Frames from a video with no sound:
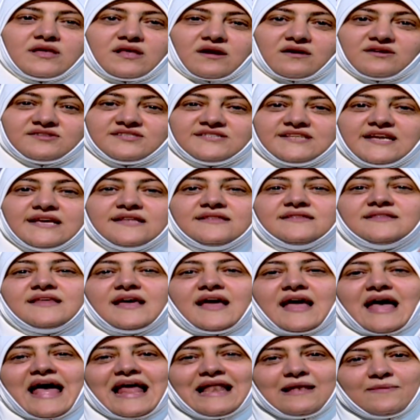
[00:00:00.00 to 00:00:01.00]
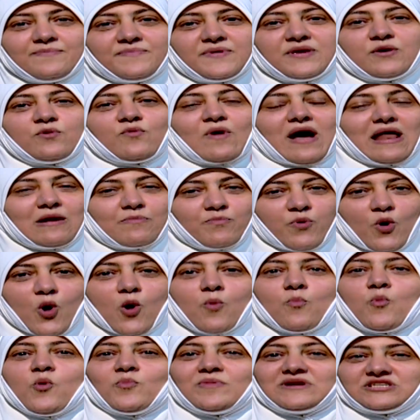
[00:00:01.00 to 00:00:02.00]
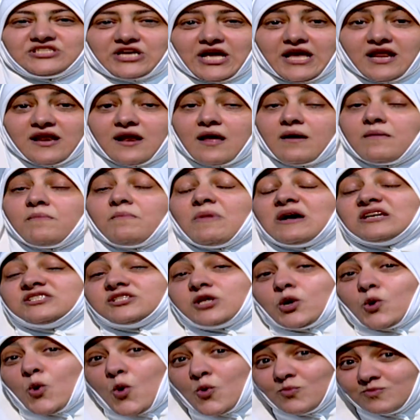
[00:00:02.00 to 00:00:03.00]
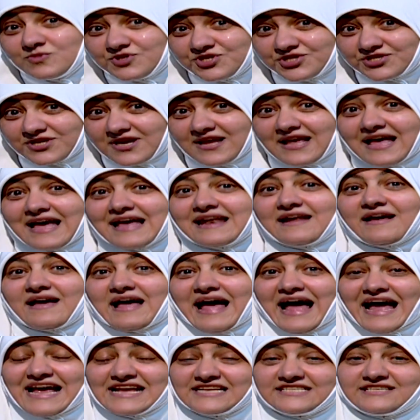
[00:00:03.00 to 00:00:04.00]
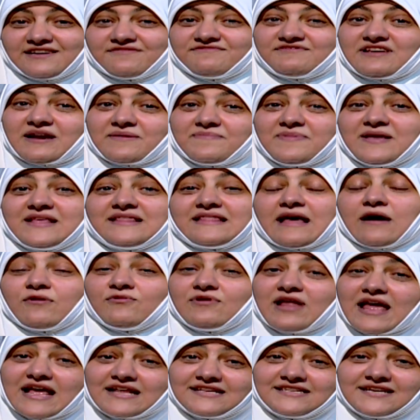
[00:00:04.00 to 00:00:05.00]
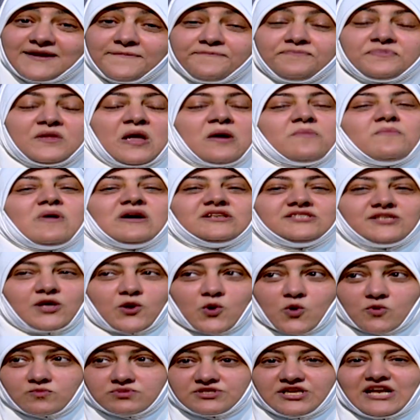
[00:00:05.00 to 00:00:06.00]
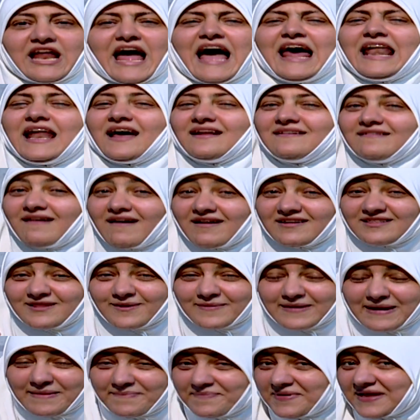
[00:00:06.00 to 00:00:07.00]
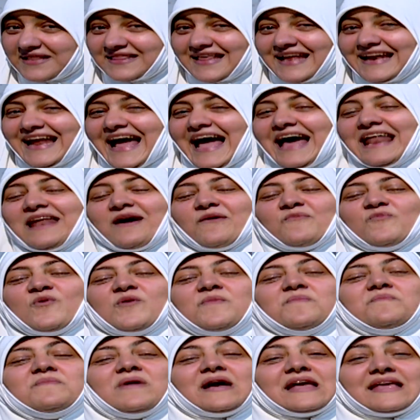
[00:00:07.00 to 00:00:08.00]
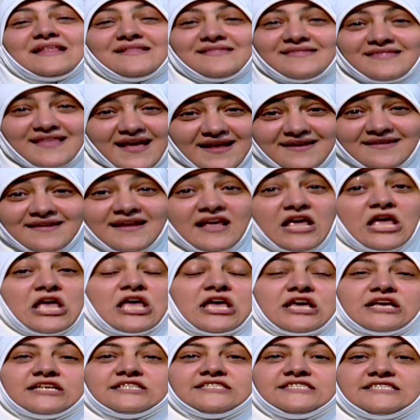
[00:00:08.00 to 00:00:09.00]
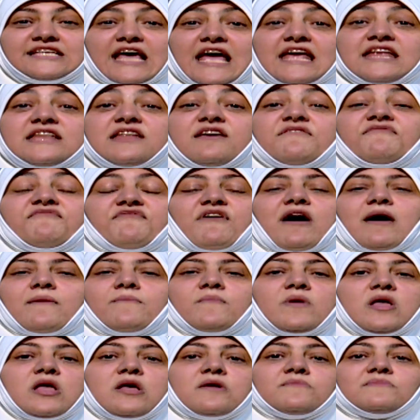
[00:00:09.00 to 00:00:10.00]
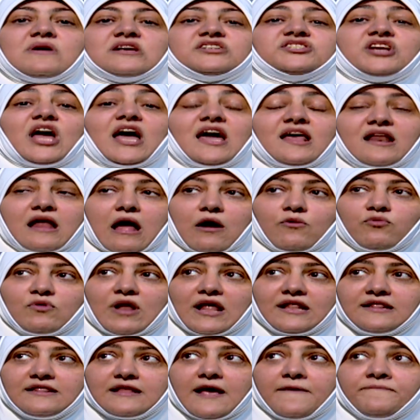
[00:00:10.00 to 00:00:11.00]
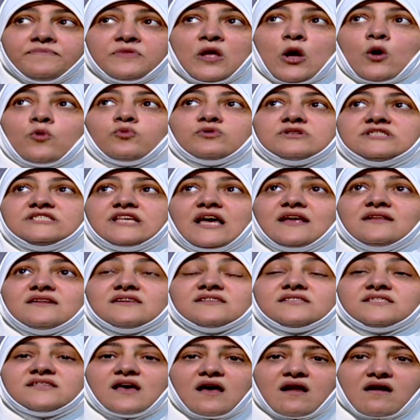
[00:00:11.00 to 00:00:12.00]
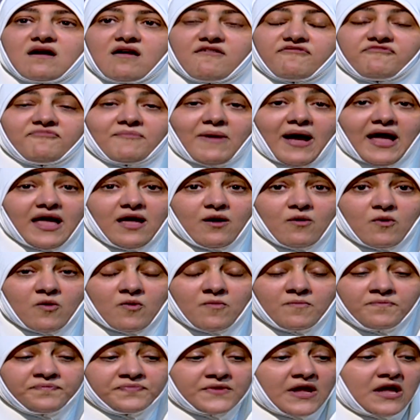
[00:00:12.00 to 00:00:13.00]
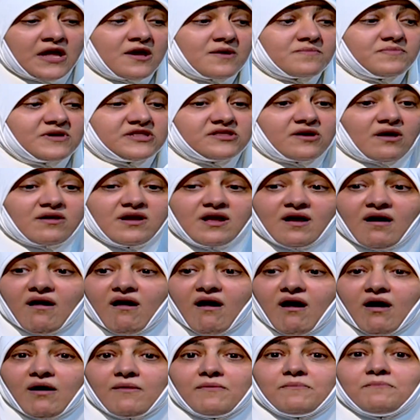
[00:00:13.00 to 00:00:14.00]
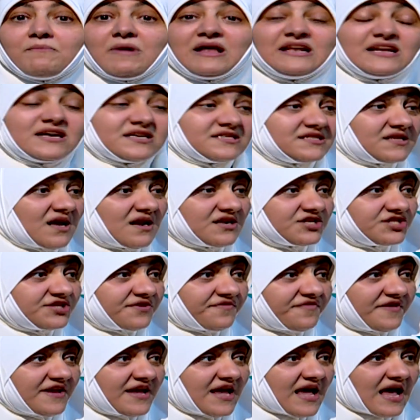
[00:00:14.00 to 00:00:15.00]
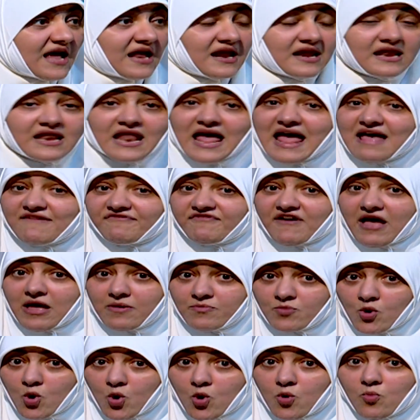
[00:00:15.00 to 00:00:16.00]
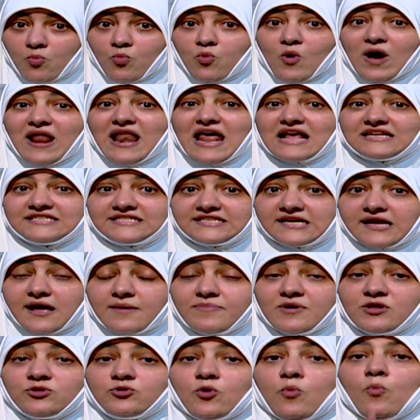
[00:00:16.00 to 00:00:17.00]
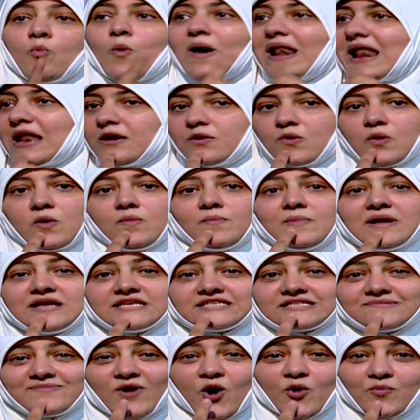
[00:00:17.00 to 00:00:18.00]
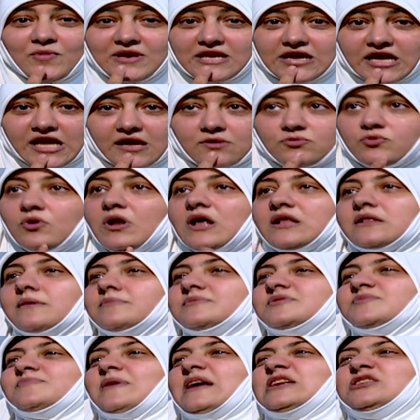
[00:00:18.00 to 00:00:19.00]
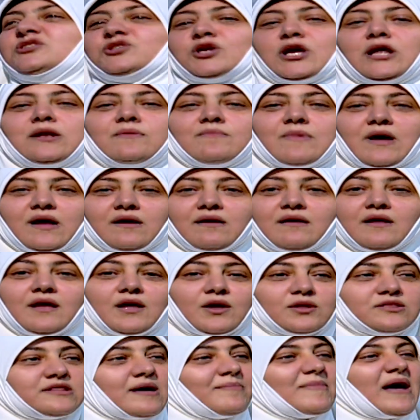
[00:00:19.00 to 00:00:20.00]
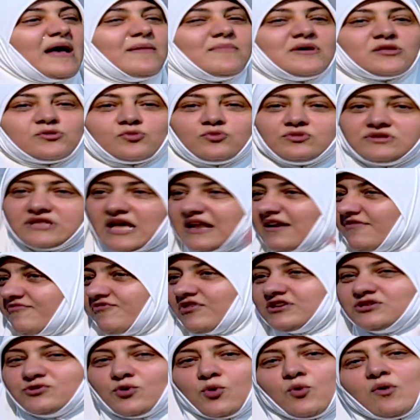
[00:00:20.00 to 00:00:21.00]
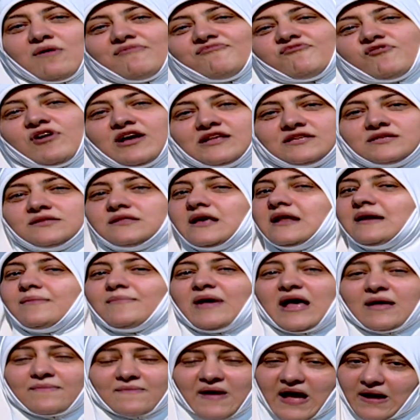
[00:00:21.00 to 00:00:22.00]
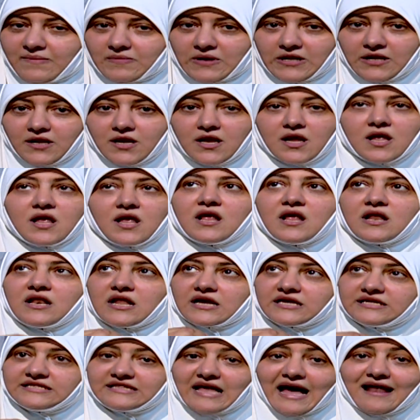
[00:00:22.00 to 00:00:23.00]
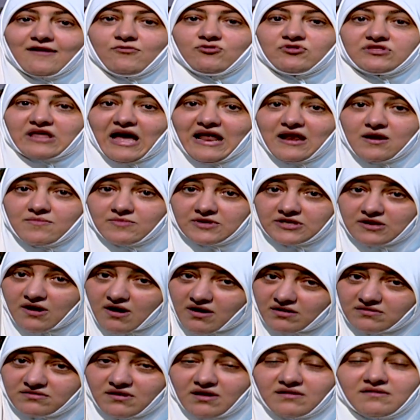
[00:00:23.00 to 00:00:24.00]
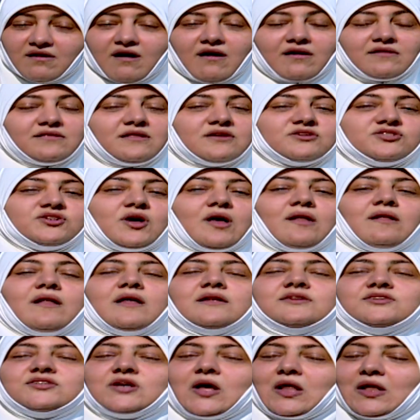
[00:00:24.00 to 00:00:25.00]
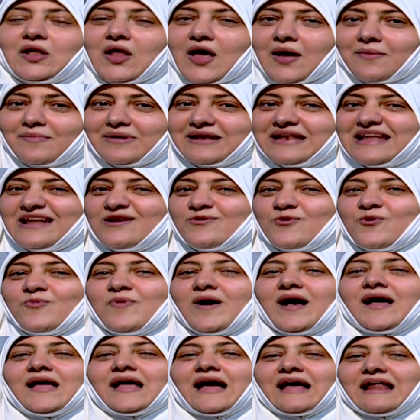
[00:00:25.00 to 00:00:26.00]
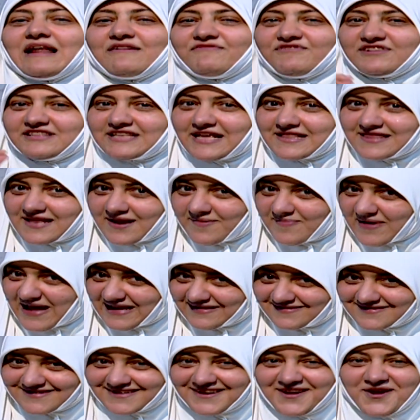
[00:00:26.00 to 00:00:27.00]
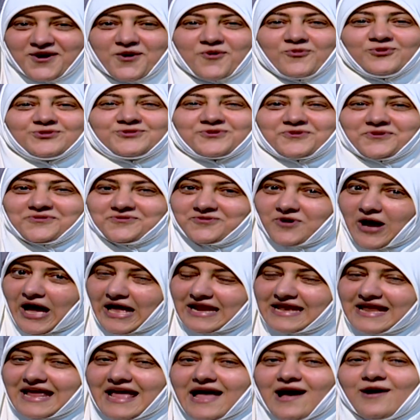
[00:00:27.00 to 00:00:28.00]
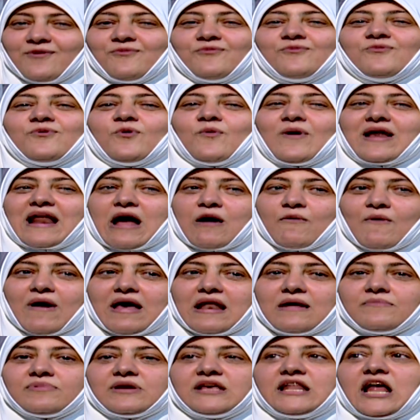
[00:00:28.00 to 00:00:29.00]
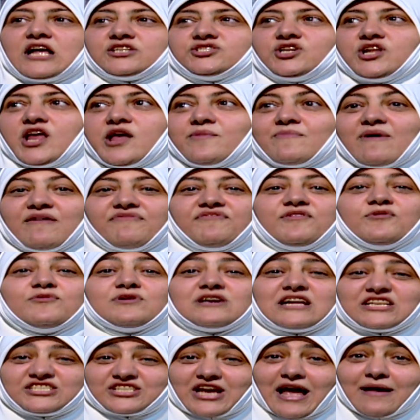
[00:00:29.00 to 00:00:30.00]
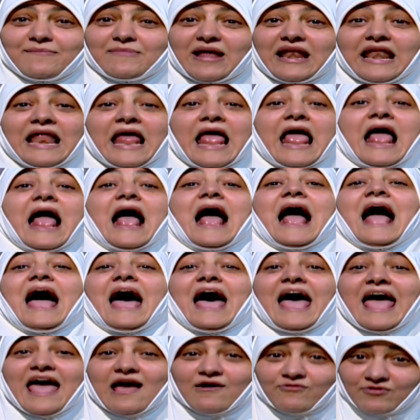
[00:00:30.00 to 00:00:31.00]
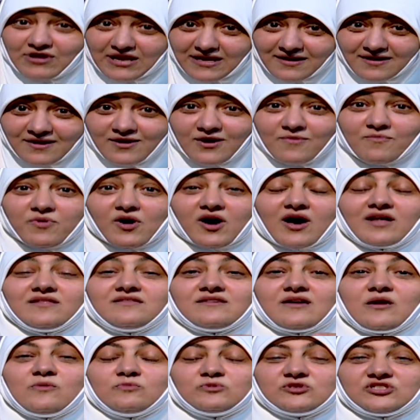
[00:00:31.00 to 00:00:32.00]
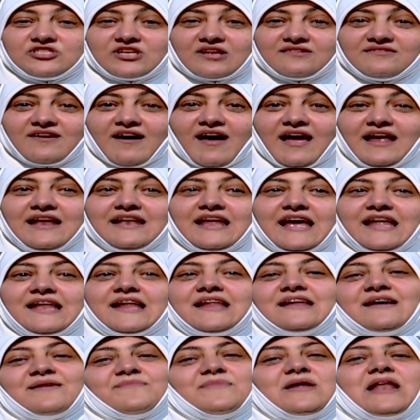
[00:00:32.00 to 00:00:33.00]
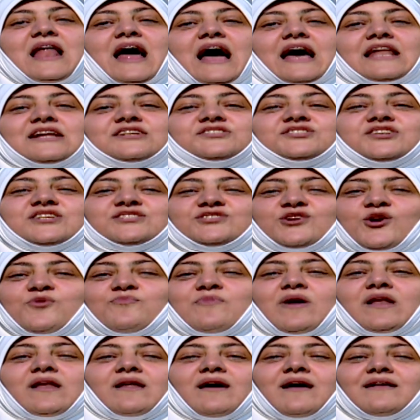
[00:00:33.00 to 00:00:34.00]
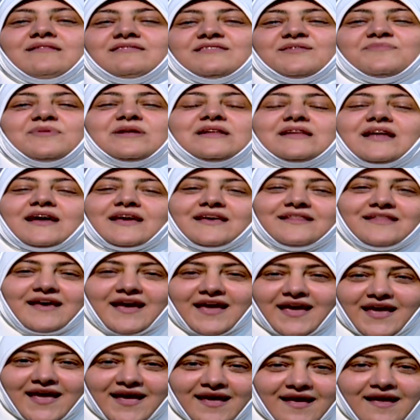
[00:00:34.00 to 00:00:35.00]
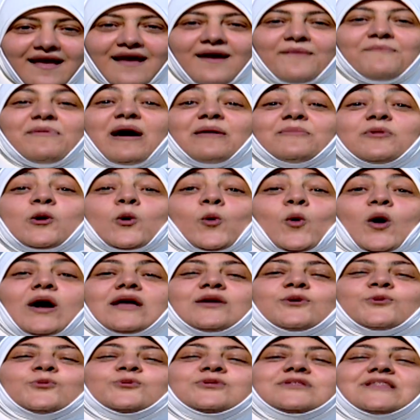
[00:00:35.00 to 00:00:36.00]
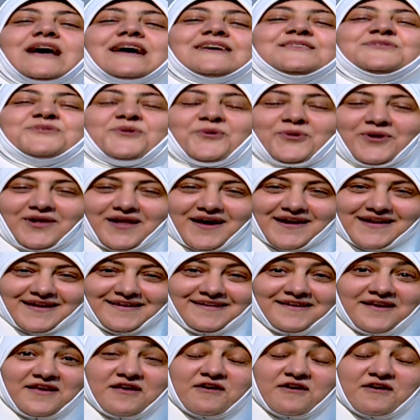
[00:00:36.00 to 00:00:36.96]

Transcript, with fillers: رصيد قلبي وقلبهم ومشاعرنا ما اخسرهمش انا عايزه في تربيه اولادي ما اخسرهمش الحلقه النهارده بنبه تاني حلقه حلقه مهمه جدا ازاي نفهم مشاعر اولادنا وازاي نتصرف معاهم بطريقه ما نخسرش فيها لا فهمهم ولا استجابتهم ولا ان هم يسمعوا مني كده تقول لك ده ما بيسمعليش كلمه ده مهما تقول ده انا في وادي وهو في وادي ده انا مهما اعمل لكن تعالوا نتعلم النهارده النهارده ان شاء الله ان شاء الله عملنا لكم بقى يعني عارفه تدريبات وتردوا عليها وورقه وقلم كده عشان هيبقى في ورش عمل هحاول قدر المستطاع ان احنا نعملها على الشاشه يبقى الخط بينا كده ايه بعمل لكم اي كونتاكت اونلاين